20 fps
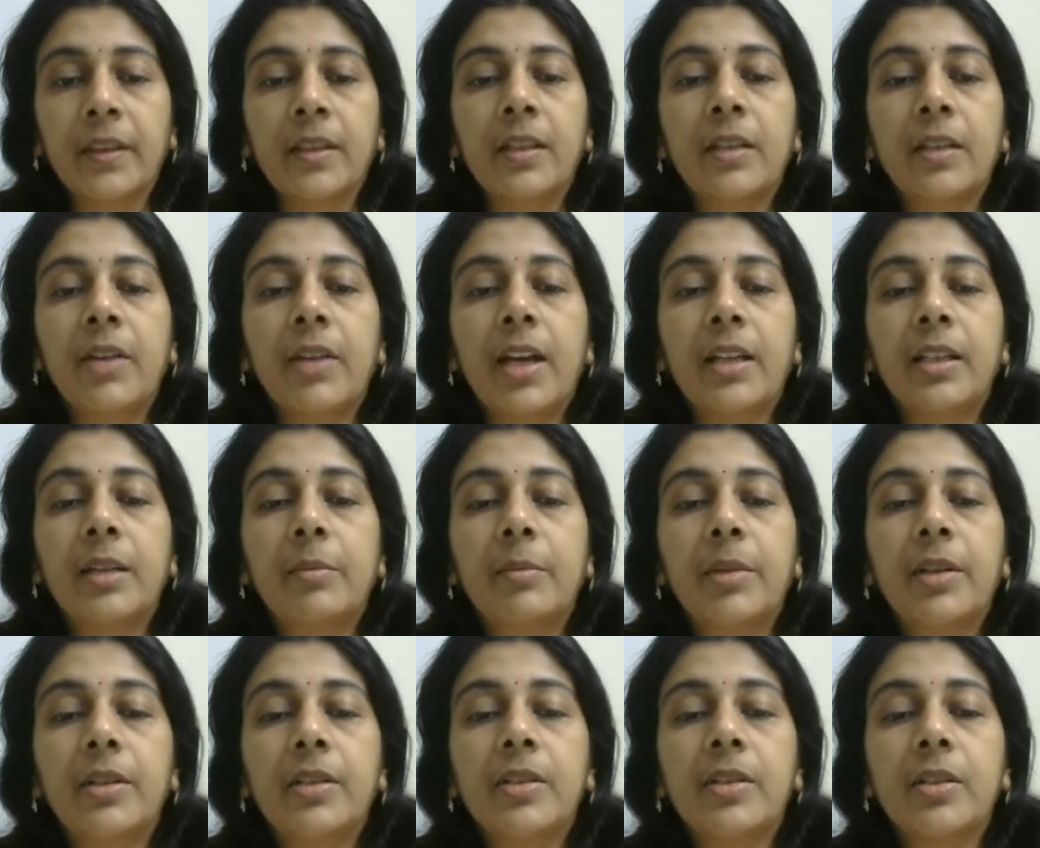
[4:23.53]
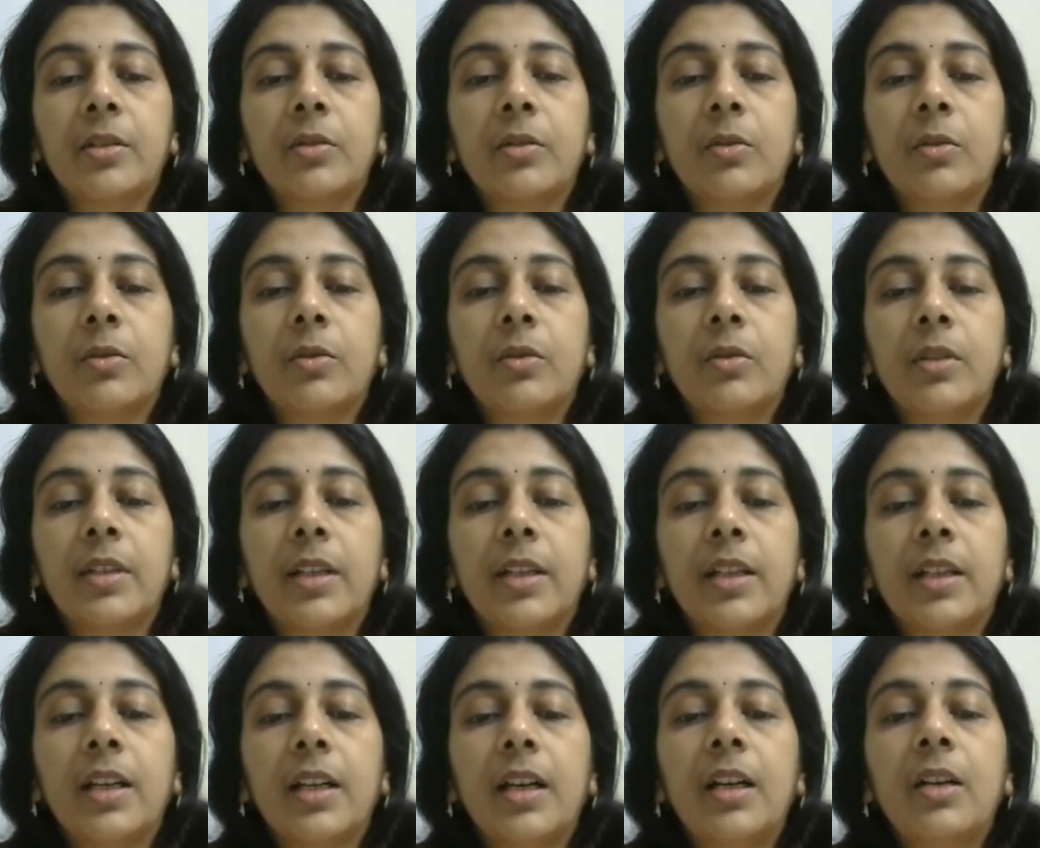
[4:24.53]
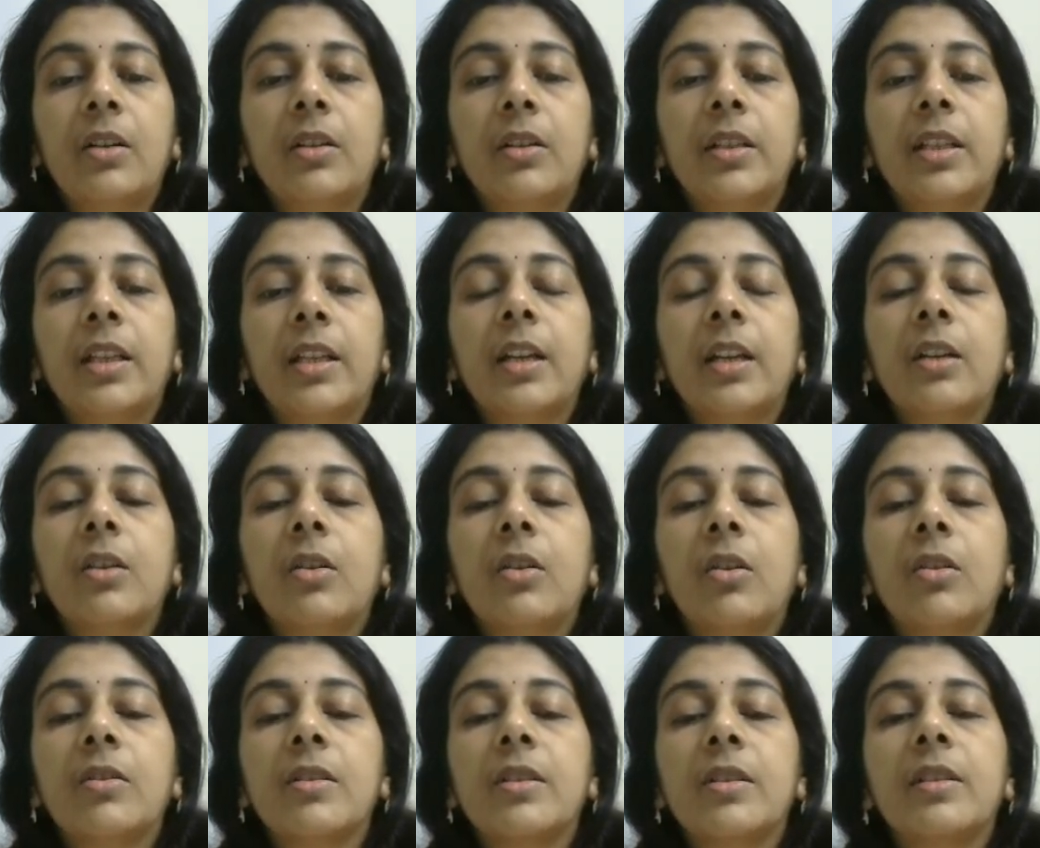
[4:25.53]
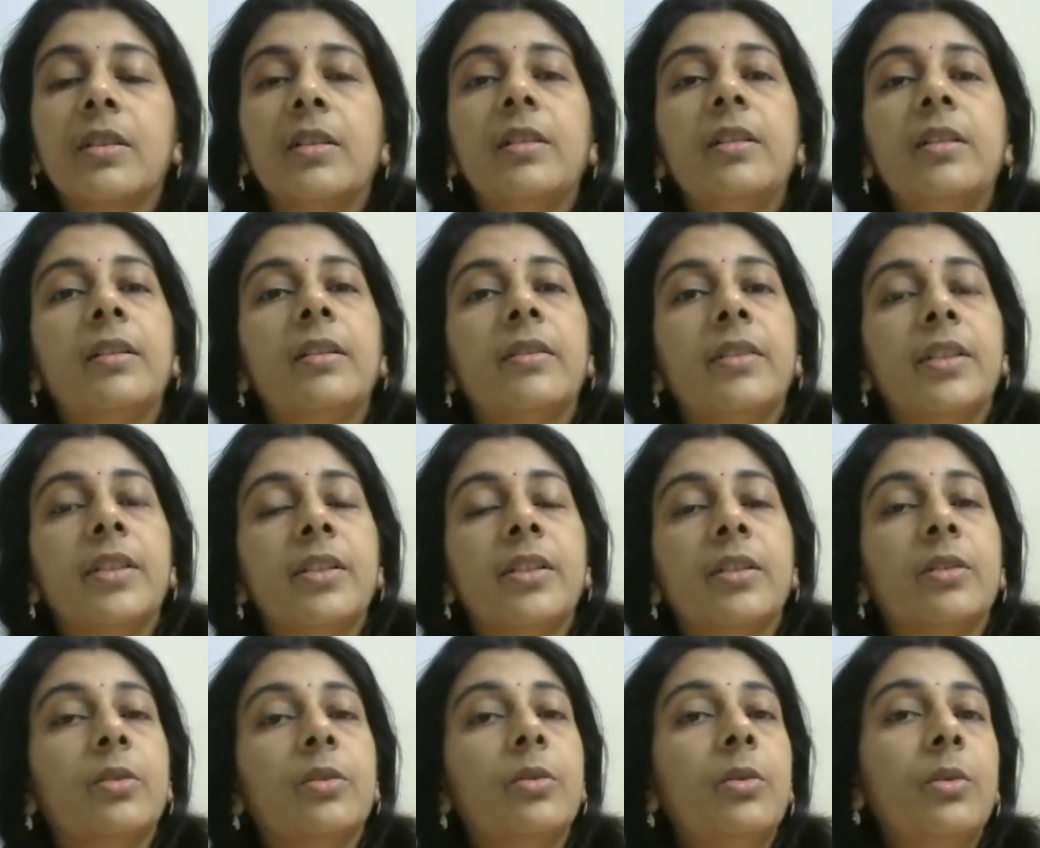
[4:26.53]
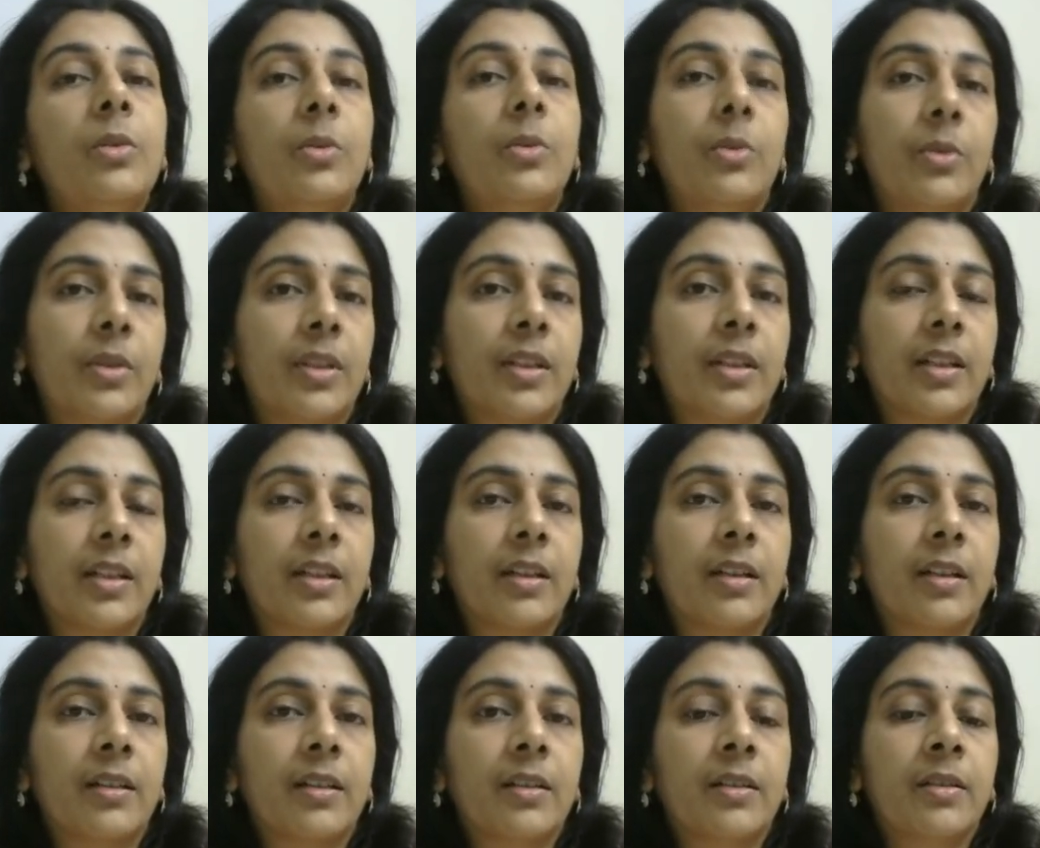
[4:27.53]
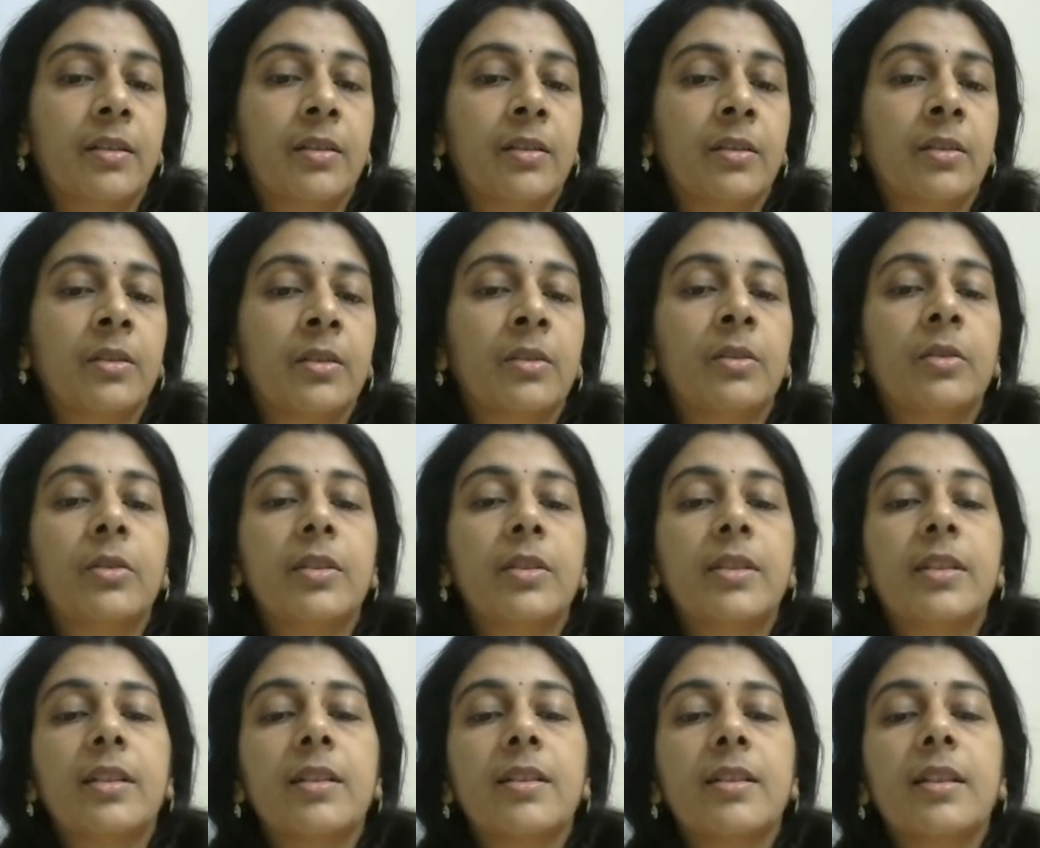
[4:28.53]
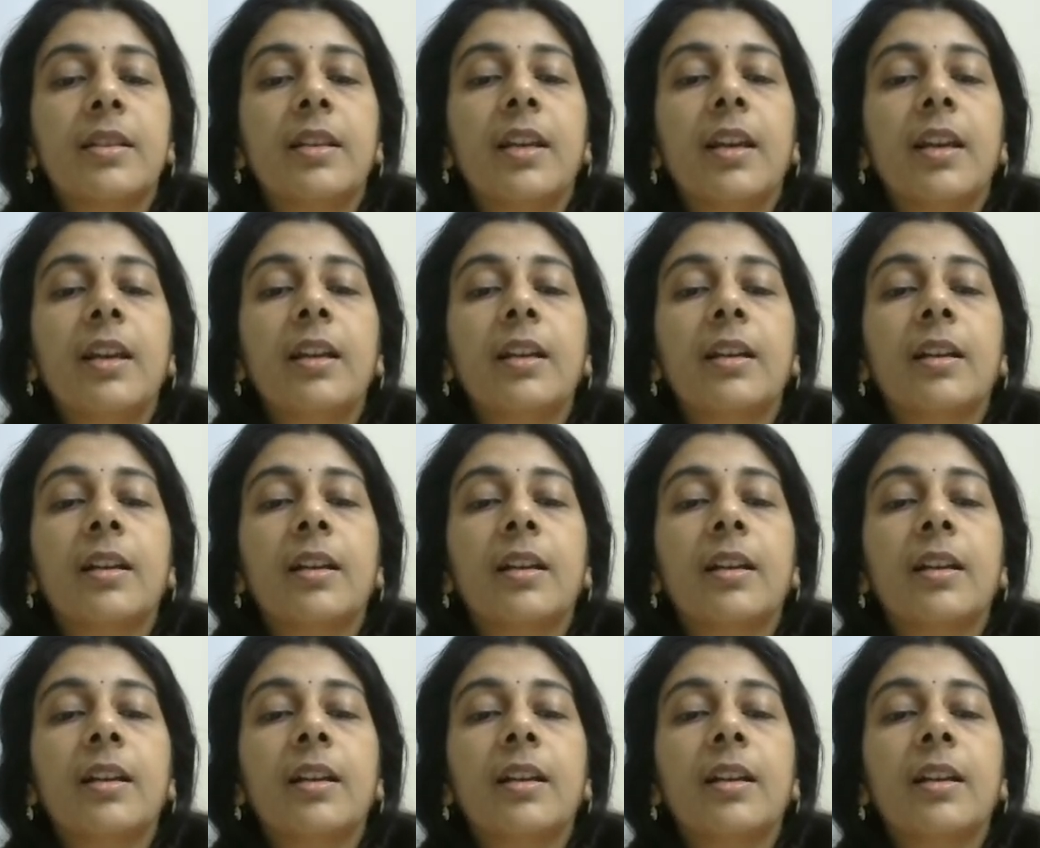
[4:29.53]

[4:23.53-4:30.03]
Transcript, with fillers: ये वेरिएबल रीजन को कोड करेगा और ये कांस्टेंट रीजन को कोड करेगा तो इस तरह से ये